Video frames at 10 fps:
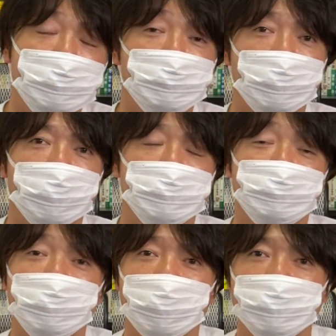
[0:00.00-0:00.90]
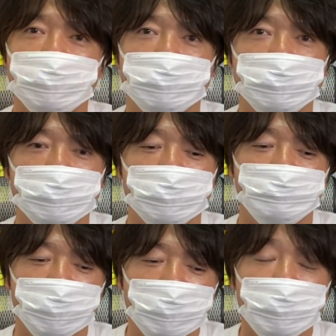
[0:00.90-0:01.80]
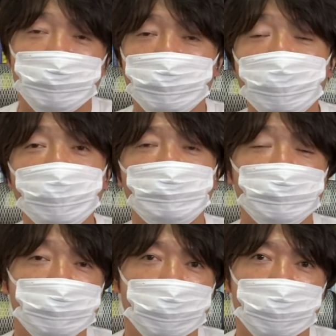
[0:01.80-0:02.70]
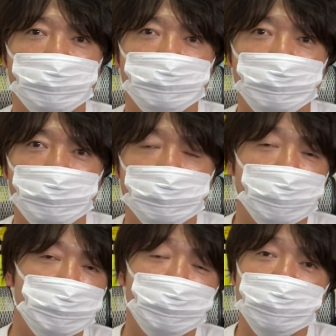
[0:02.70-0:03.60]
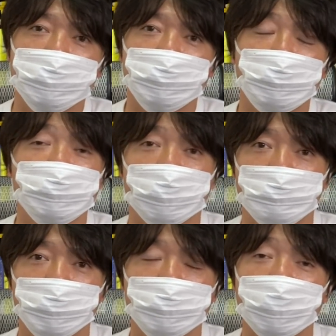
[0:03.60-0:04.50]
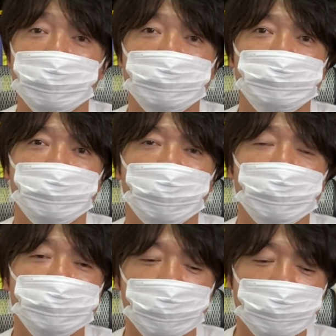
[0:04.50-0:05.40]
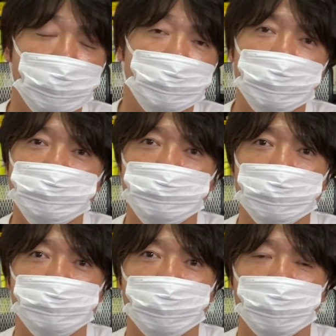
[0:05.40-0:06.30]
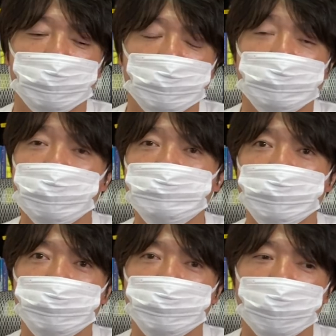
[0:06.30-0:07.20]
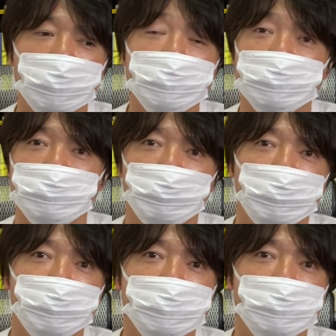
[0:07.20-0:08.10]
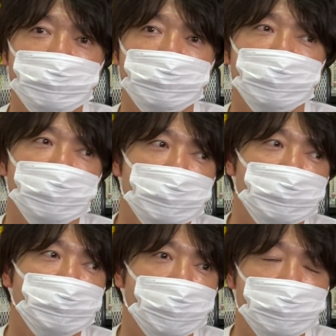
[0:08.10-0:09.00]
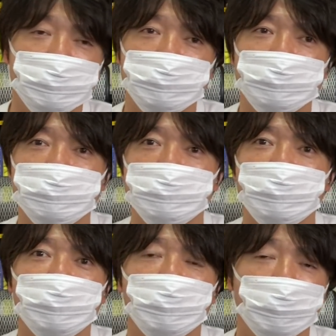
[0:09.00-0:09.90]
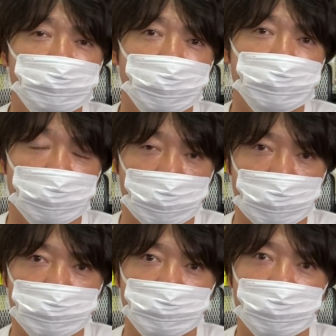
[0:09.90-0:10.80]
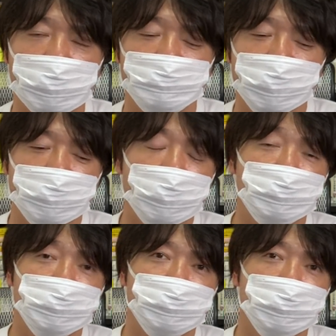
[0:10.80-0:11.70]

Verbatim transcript: くことが非常に大事ですし、これがね、おろそかになると、今、東芝で起こってるような問題ですよね。あれ、社員かわいそうですよね。全部その経営陣の起こしてる、要は意思疎通のおろそかさであったりとか、過去にそ